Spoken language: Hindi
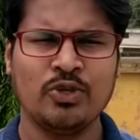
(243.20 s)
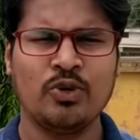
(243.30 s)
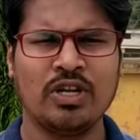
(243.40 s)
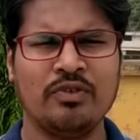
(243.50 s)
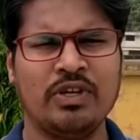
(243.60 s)
जो
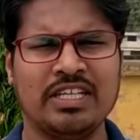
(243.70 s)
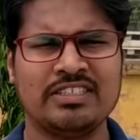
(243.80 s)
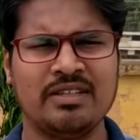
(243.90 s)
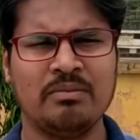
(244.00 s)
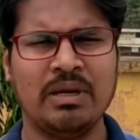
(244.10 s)

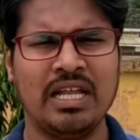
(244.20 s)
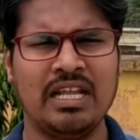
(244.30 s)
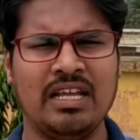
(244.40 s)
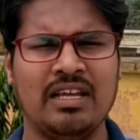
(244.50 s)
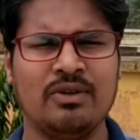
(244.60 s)
नोटिफिकेशन बेल
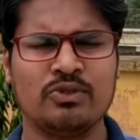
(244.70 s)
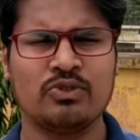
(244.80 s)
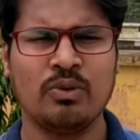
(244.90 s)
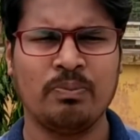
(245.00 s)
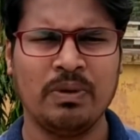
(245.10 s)
है
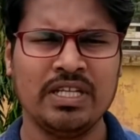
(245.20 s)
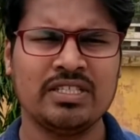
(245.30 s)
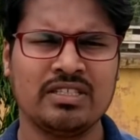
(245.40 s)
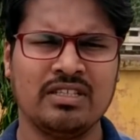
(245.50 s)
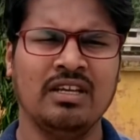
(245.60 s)
उसको
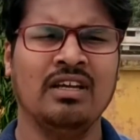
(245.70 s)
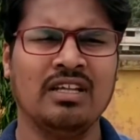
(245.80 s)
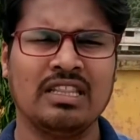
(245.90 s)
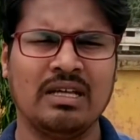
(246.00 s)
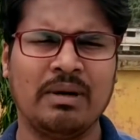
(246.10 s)
प्लीज़
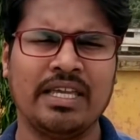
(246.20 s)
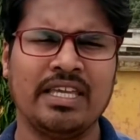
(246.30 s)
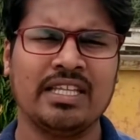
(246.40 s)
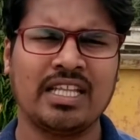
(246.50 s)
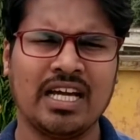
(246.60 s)

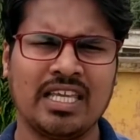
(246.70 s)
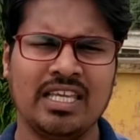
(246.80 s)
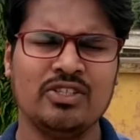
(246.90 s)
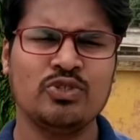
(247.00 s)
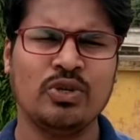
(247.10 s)
दबाइए
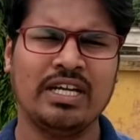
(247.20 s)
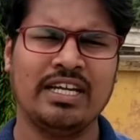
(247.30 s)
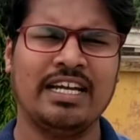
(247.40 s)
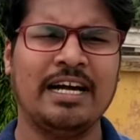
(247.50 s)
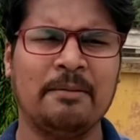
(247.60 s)
ताकि जो है
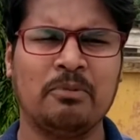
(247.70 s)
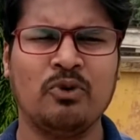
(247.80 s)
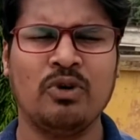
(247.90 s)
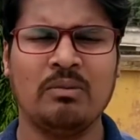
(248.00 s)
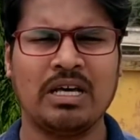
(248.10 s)
आपको
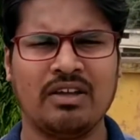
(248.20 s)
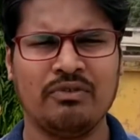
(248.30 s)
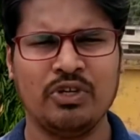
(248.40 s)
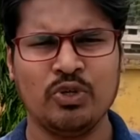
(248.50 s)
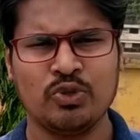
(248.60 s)
हमारा
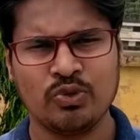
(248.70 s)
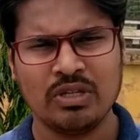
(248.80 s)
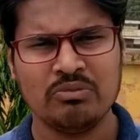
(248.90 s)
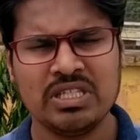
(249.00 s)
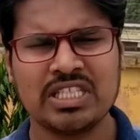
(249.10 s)
वीडियो
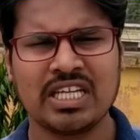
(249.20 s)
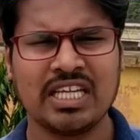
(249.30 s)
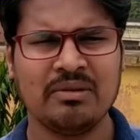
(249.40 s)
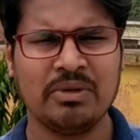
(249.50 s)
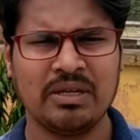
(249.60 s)
तुरंत मिल
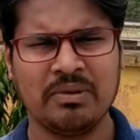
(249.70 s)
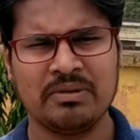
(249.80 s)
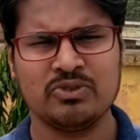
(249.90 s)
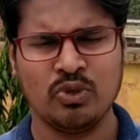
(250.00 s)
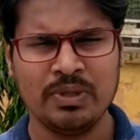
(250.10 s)
सके मेरे
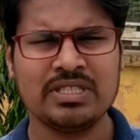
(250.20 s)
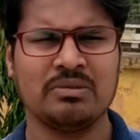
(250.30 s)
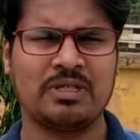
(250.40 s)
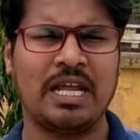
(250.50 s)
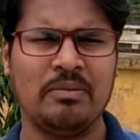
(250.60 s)
जो भी
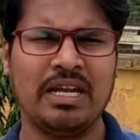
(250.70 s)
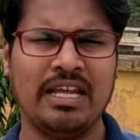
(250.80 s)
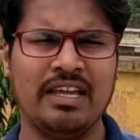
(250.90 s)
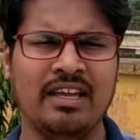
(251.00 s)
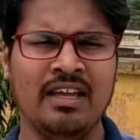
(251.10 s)
सब्सक्राइबर
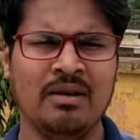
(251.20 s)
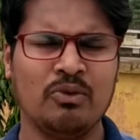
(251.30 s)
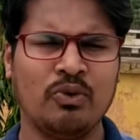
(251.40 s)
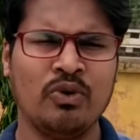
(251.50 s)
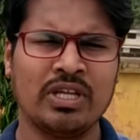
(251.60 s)
हैं
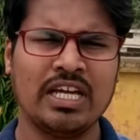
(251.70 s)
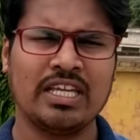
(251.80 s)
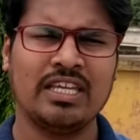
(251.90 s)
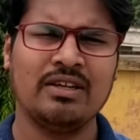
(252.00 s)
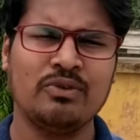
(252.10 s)
वो क्या
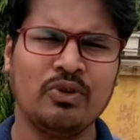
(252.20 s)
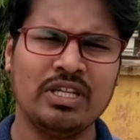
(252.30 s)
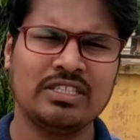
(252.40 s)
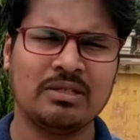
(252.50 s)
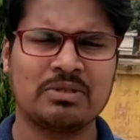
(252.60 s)
किए हैं
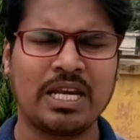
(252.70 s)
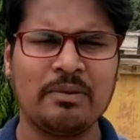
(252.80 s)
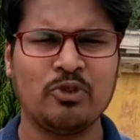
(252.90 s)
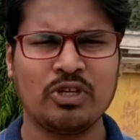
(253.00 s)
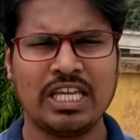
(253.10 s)
उन्होंने सब्सक्राइब
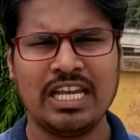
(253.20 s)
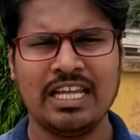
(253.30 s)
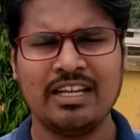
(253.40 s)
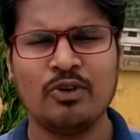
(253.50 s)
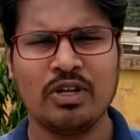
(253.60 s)
तो किया
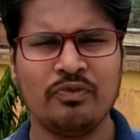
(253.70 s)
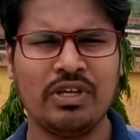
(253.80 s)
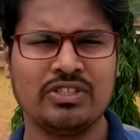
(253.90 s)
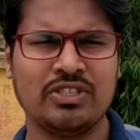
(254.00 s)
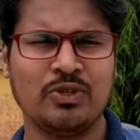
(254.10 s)
लेकिन
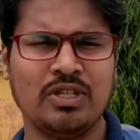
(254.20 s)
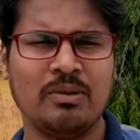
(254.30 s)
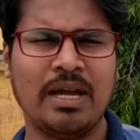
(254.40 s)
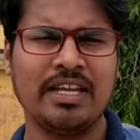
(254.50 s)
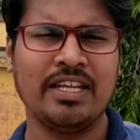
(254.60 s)
नोटिफिकेशन को
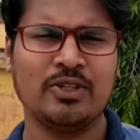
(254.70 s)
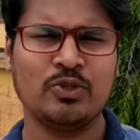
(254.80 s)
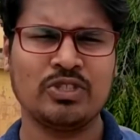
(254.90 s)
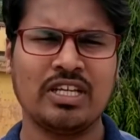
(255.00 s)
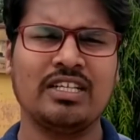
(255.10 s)
दबाया नहीं है तो
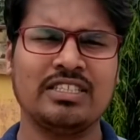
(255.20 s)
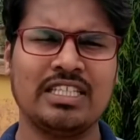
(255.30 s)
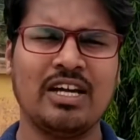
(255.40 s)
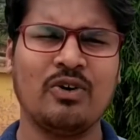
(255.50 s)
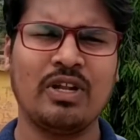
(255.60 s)
उसके कारण से
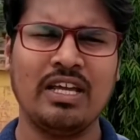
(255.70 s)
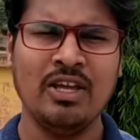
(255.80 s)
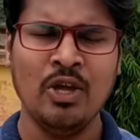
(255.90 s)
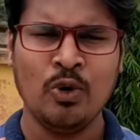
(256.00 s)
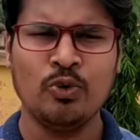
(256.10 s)
क्या हो रहा है
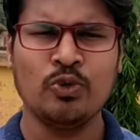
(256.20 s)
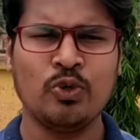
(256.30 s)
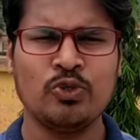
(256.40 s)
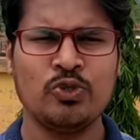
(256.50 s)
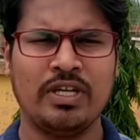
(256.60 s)

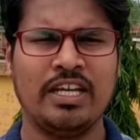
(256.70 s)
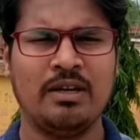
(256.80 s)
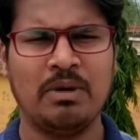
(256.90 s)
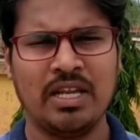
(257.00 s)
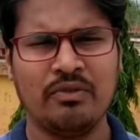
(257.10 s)
उनको जो है
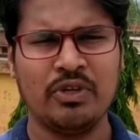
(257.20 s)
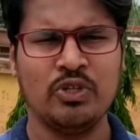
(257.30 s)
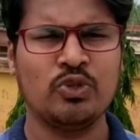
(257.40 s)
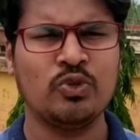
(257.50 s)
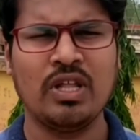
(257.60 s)
हमारी
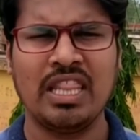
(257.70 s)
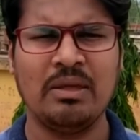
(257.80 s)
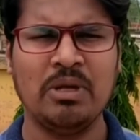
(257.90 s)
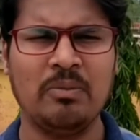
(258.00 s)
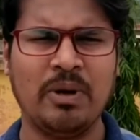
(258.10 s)
वीडियो तुरंत नहीं
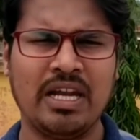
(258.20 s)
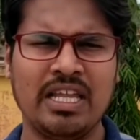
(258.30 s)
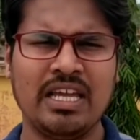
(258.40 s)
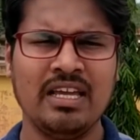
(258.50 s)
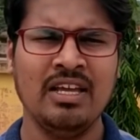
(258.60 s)
मिल पा रही
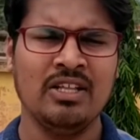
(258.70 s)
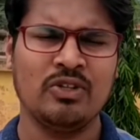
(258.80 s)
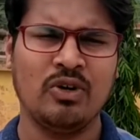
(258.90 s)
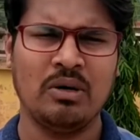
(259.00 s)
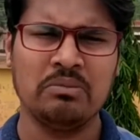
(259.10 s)
है
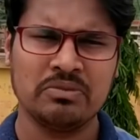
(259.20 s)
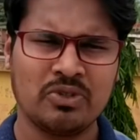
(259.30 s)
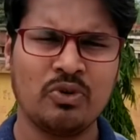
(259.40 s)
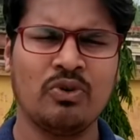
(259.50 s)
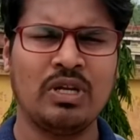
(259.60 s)
तो
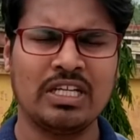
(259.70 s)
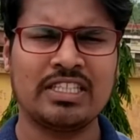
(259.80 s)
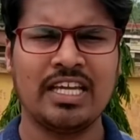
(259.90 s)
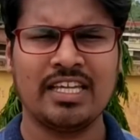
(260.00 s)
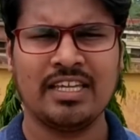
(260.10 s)
हमको लगता
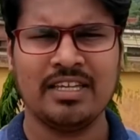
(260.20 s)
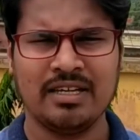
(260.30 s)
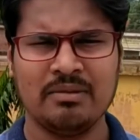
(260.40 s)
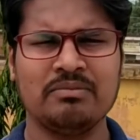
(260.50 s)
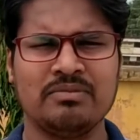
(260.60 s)
है कि
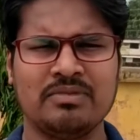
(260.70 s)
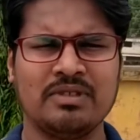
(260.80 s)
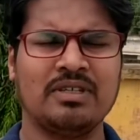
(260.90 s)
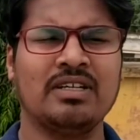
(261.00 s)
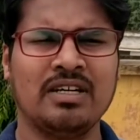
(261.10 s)
हम
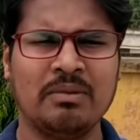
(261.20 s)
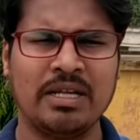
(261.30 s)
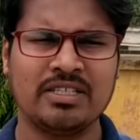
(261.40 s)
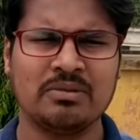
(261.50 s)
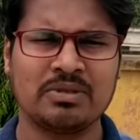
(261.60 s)
आ,
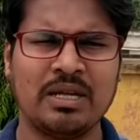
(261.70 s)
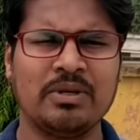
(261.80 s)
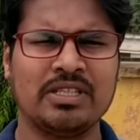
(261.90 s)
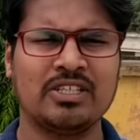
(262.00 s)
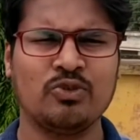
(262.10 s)
हमारे सब्सक्राइबर
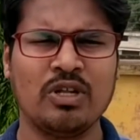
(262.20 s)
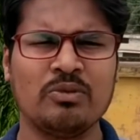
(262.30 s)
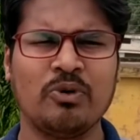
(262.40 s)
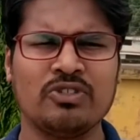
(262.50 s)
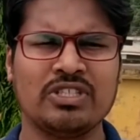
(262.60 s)
तक तुरंत
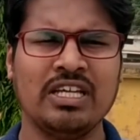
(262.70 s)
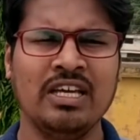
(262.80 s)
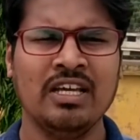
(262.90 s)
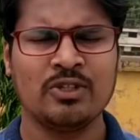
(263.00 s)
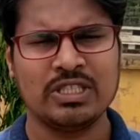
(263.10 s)
पहुँचे
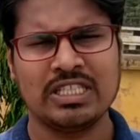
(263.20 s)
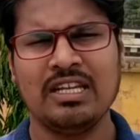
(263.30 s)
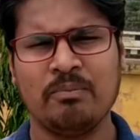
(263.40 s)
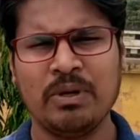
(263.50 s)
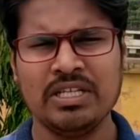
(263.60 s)
तो इसीलिए
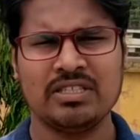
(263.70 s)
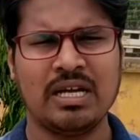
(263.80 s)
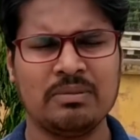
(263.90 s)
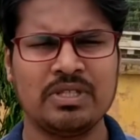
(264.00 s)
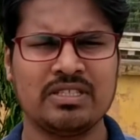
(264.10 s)
प्लीज़
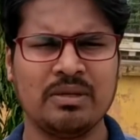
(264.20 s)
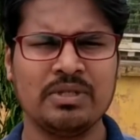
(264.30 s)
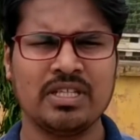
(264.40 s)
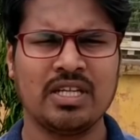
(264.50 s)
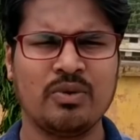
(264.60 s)
आपसे सभी
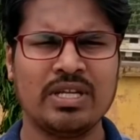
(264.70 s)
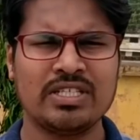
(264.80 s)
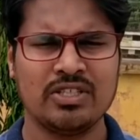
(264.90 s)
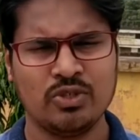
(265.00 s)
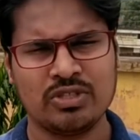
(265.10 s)
से रिक्वेस्ट
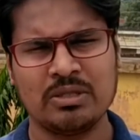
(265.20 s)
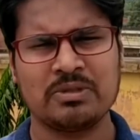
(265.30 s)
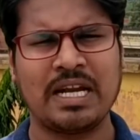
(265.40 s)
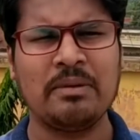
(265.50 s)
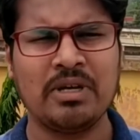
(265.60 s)
है जो
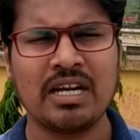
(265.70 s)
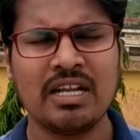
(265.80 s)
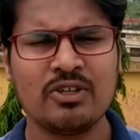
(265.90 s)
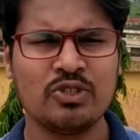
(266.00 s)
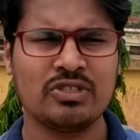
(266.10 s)
सब्सक्राइब कर रहे
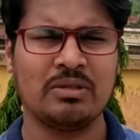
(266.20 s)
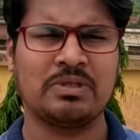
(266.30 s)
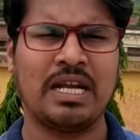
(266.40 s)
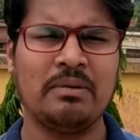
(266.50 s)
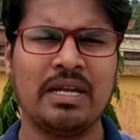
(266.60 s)
हैं और जो
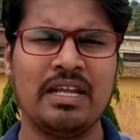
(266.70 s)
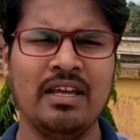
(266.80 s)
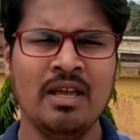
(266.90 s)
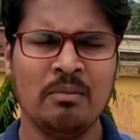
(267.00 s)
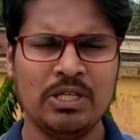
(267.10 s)
सब्सक्राइबर हैं
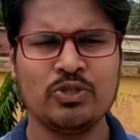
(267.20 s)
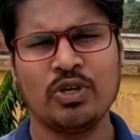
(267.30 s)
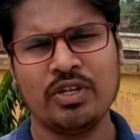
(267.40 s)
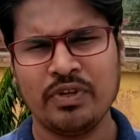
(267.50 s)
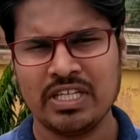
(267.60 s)
प्लीज़
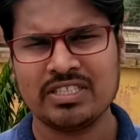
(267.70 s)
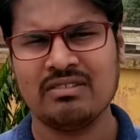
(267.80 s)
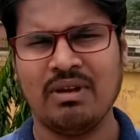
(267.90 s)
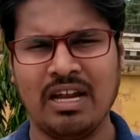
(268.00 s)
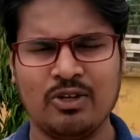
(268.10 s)
नोटिफिकेशन
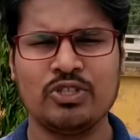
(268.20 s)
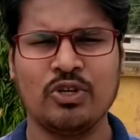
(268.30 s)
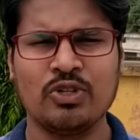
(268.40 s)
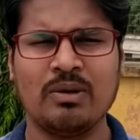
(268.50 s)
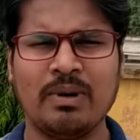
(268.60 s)
बेल को
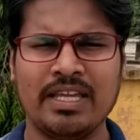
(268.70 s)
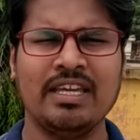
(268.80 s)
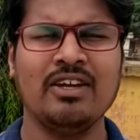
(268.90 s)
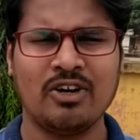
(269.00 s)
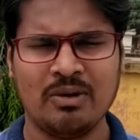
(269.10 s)
ज़रूर दबाइए
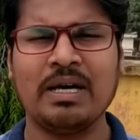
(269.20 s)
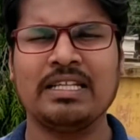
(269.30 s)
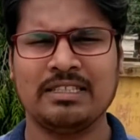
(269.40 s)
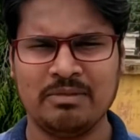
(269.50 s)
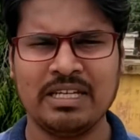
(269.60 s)
और हमारे
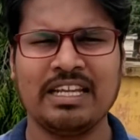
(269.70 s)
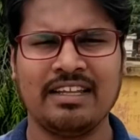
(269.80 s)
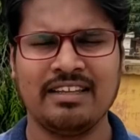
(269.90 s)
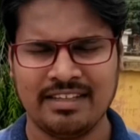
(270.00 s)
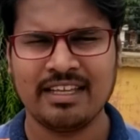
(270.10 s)
साथ बने
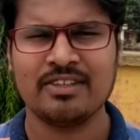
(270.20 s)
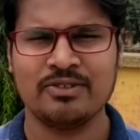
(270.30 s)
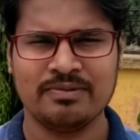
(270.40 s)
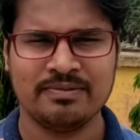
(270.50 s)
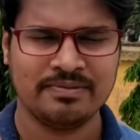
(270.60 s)
रहिए थैंक
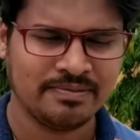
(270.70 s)
यू